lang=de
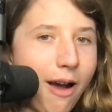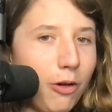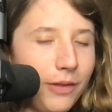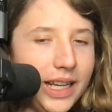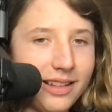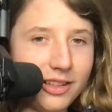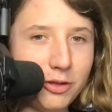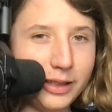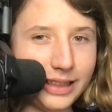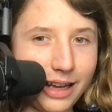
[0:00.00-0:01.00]
auch wenn das
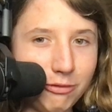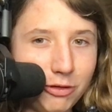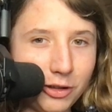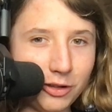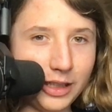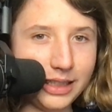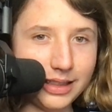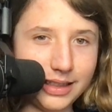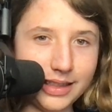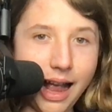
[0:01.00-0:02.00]
natürlich keine Unordnung
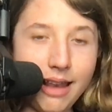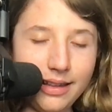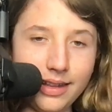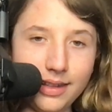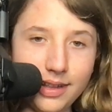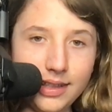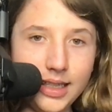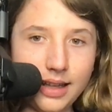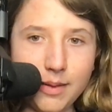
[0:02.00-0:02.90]
ist, das ist alles inszeniert,